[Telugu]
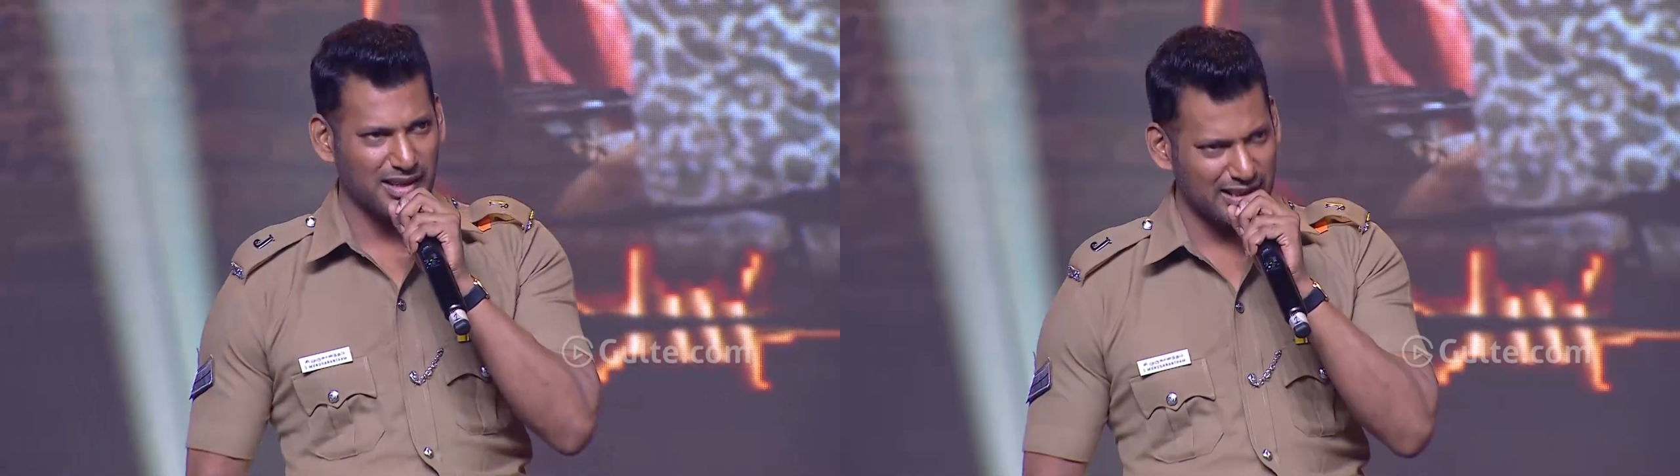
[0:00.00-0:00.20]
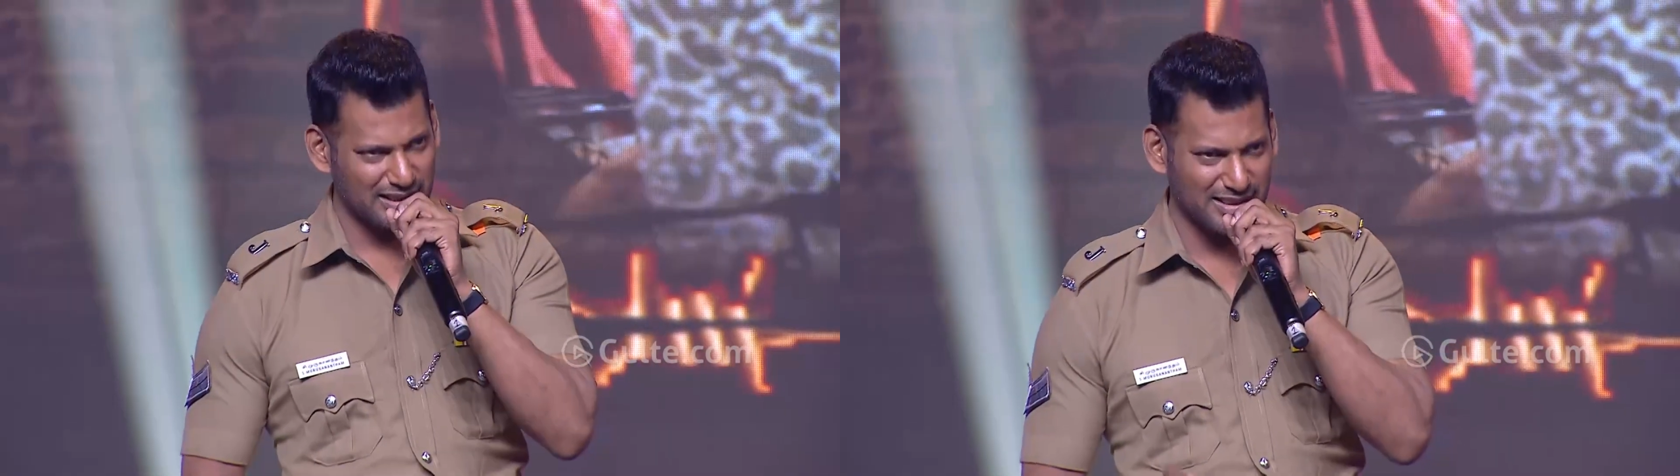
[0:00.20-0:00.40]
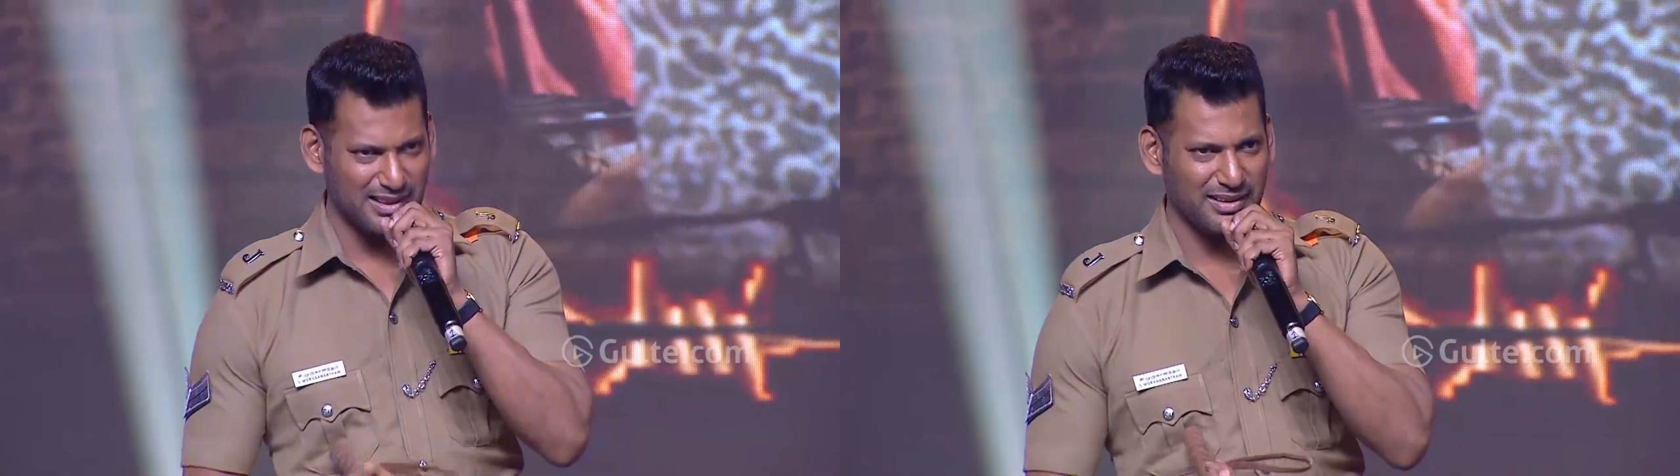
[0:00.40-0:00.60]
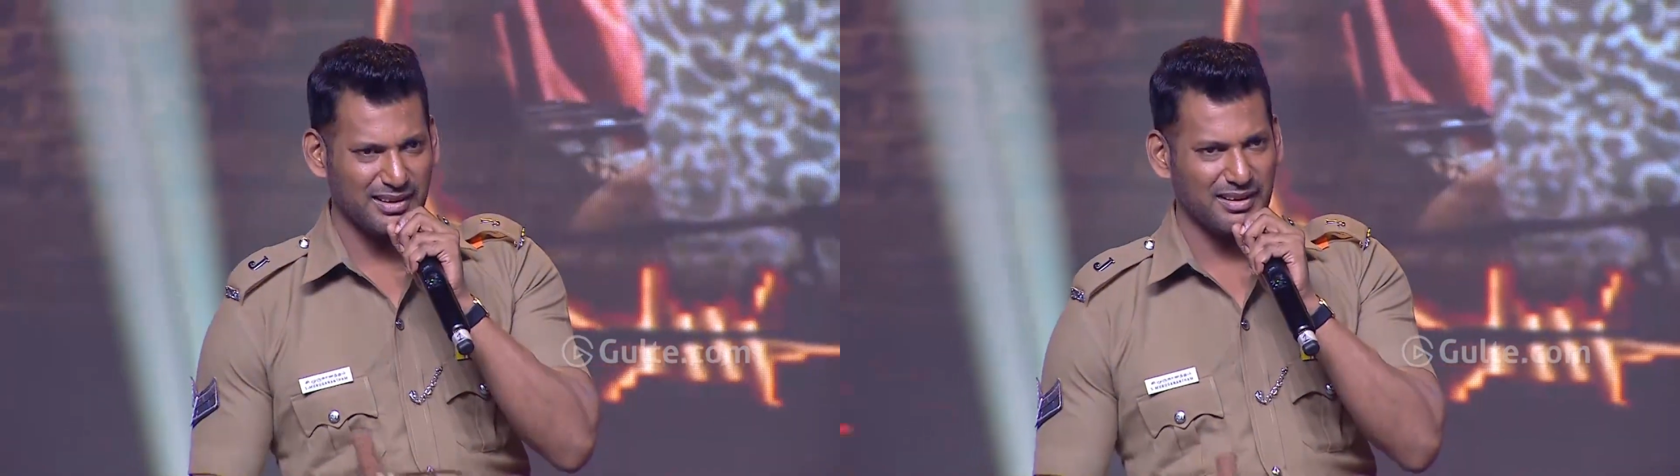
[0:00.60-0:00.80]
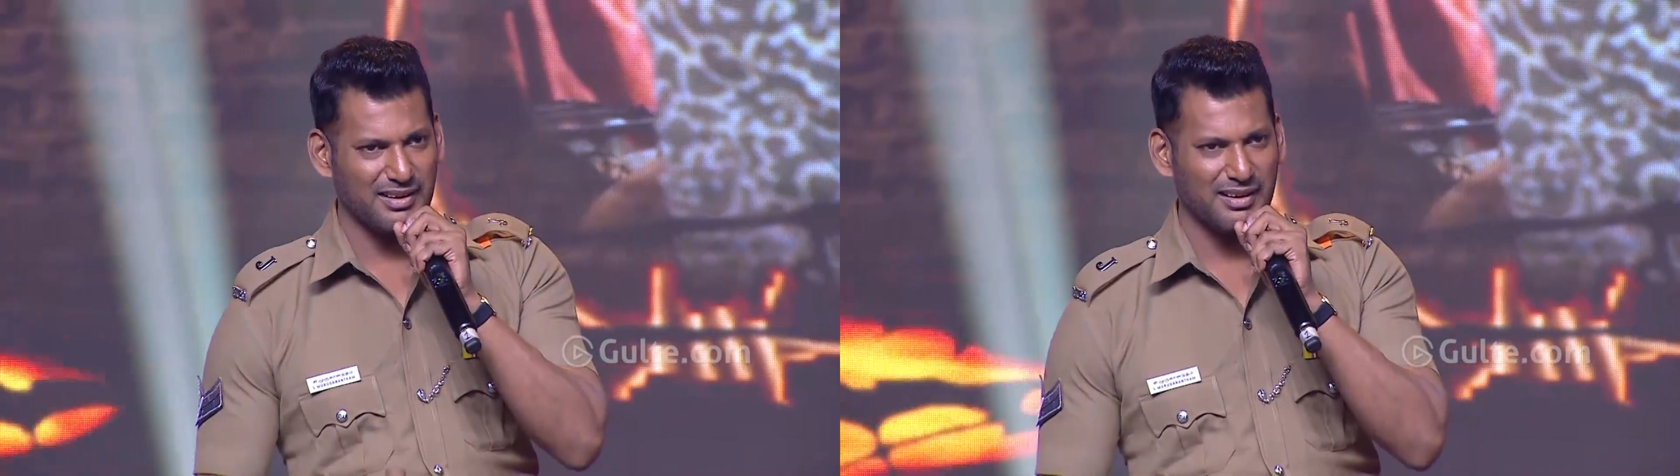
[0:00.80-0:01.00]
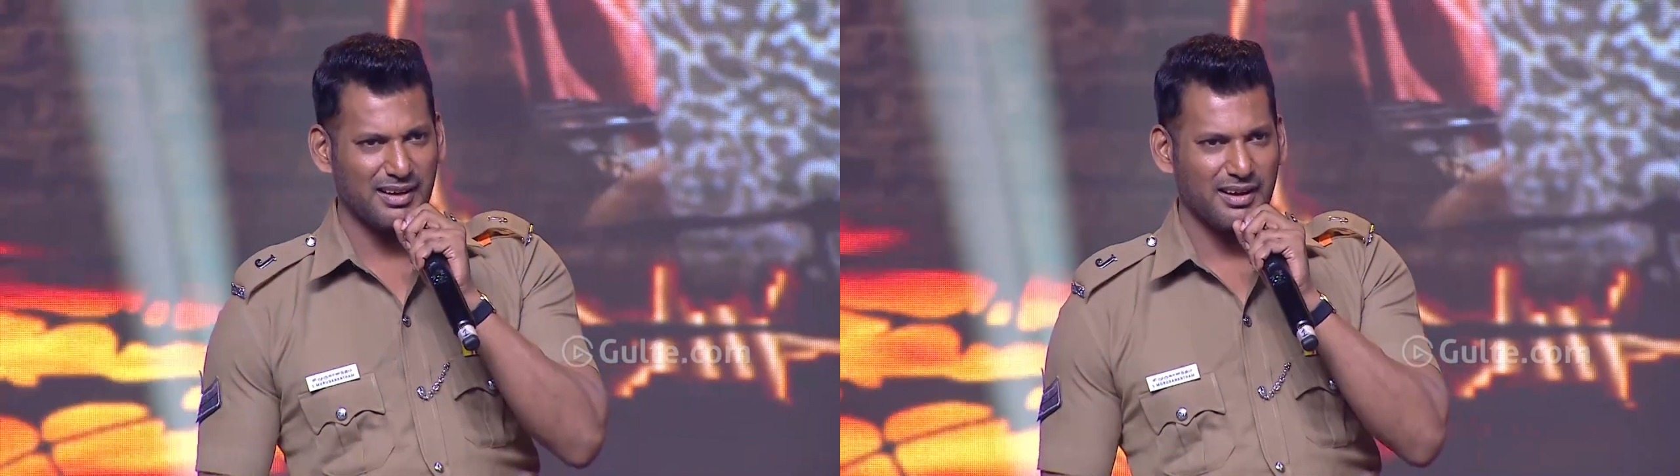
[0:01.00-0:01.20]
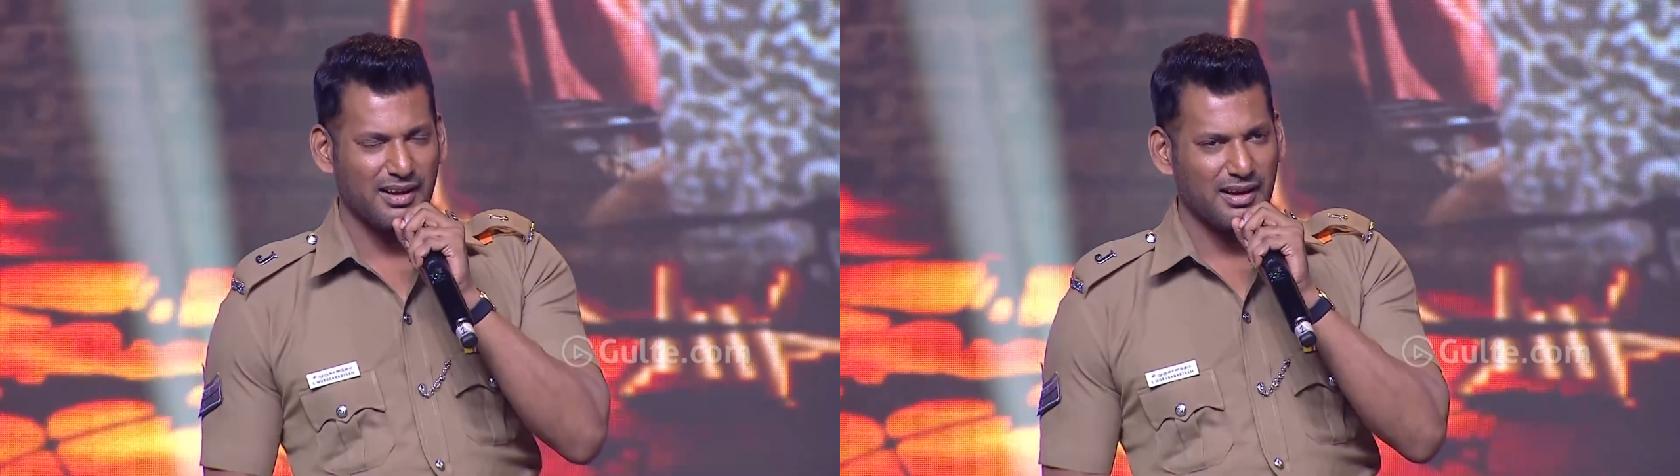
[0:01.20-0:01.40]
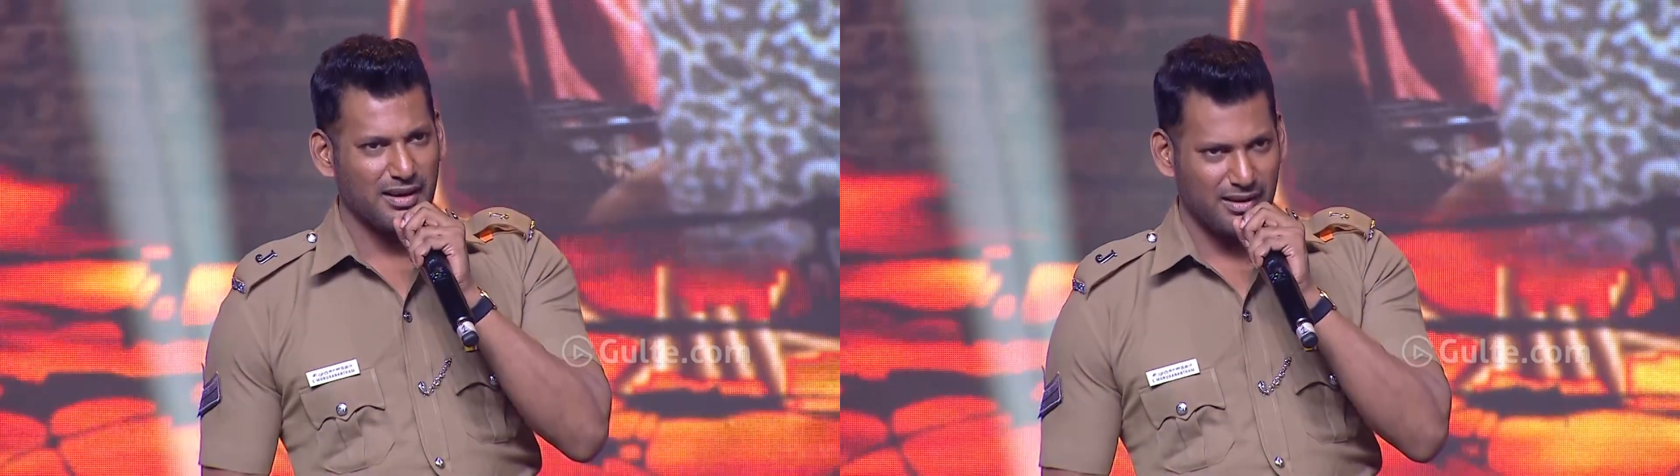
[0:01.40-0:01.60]
ఇది
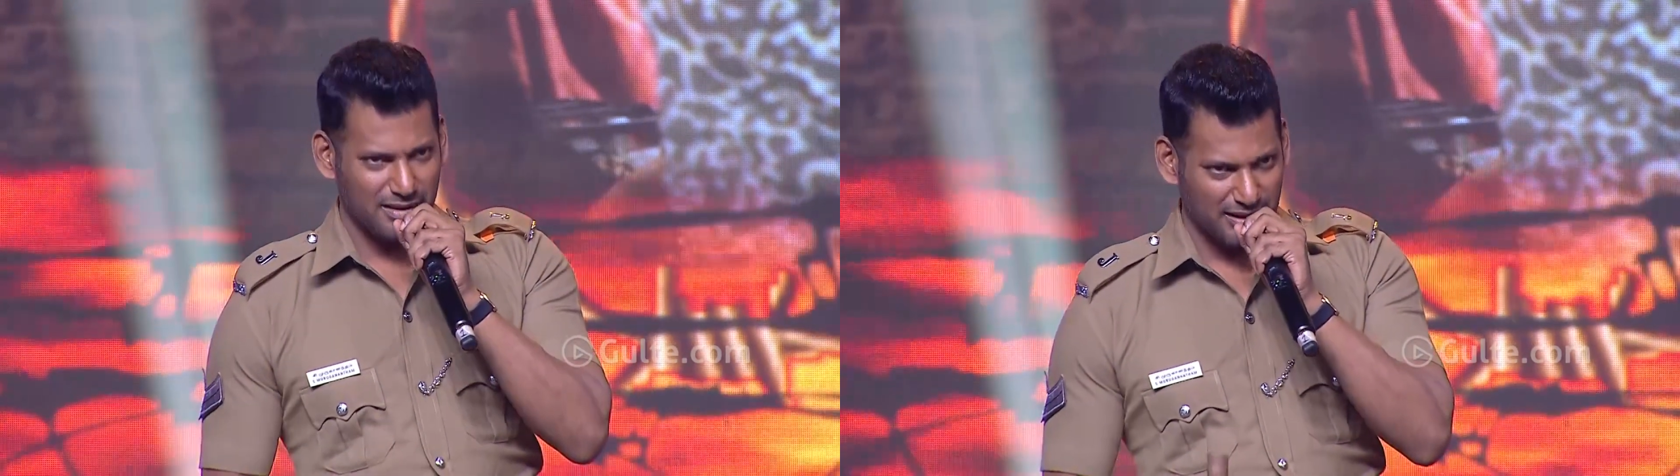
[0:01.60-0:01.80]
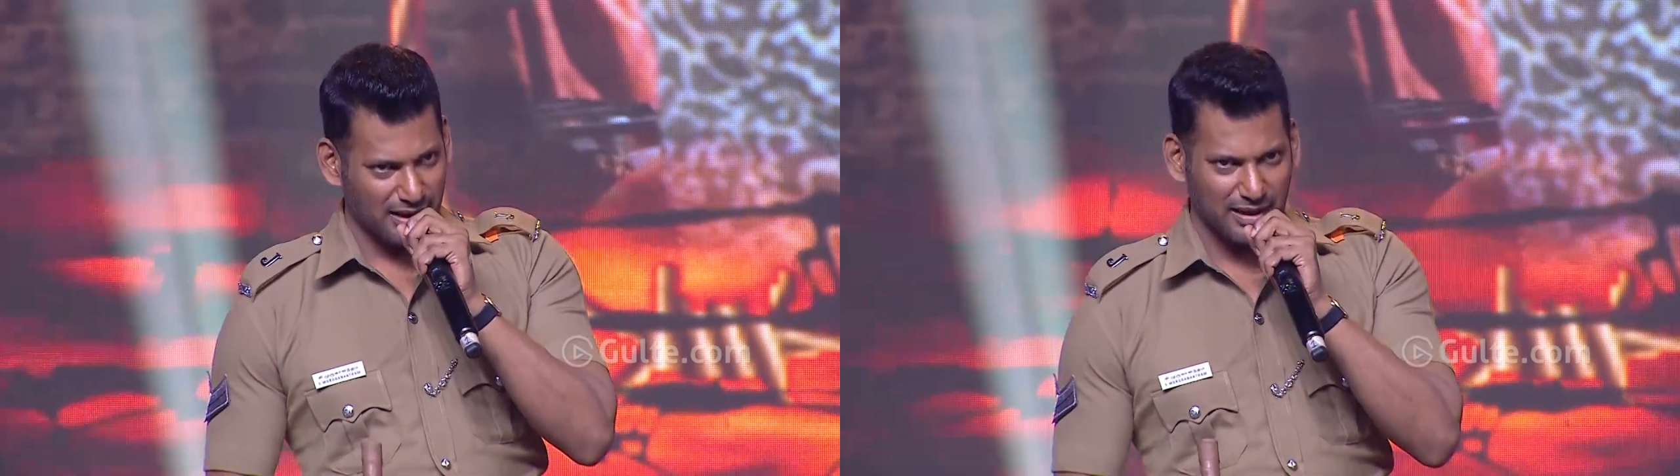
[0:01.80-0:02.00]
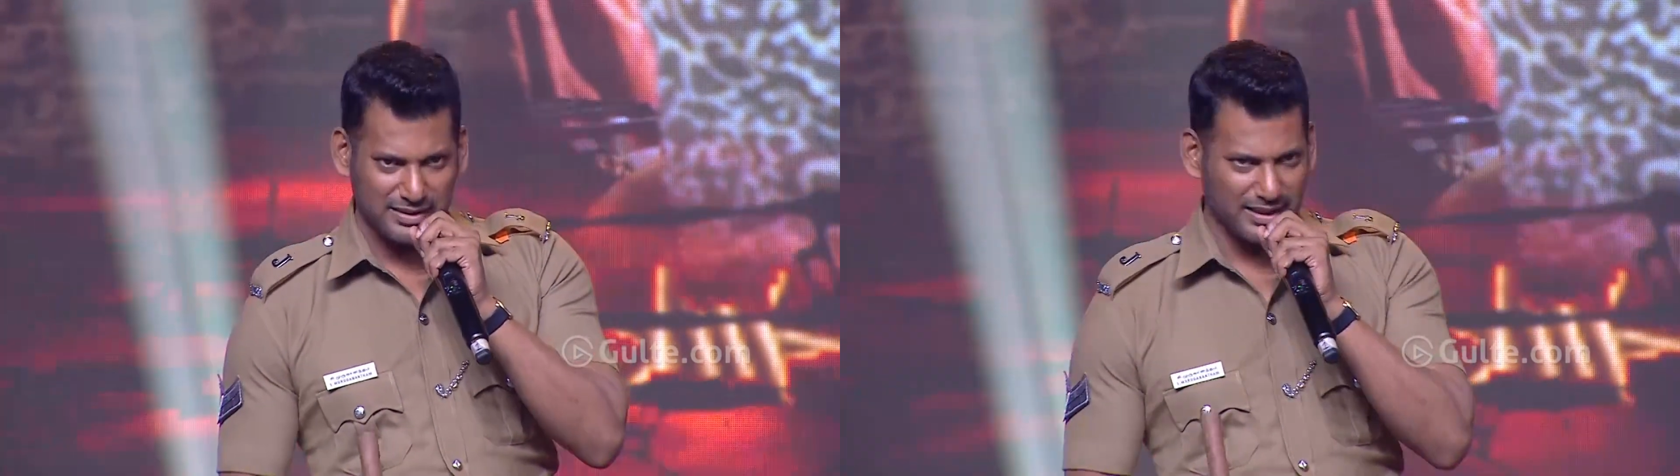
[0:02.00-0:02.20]
నాకు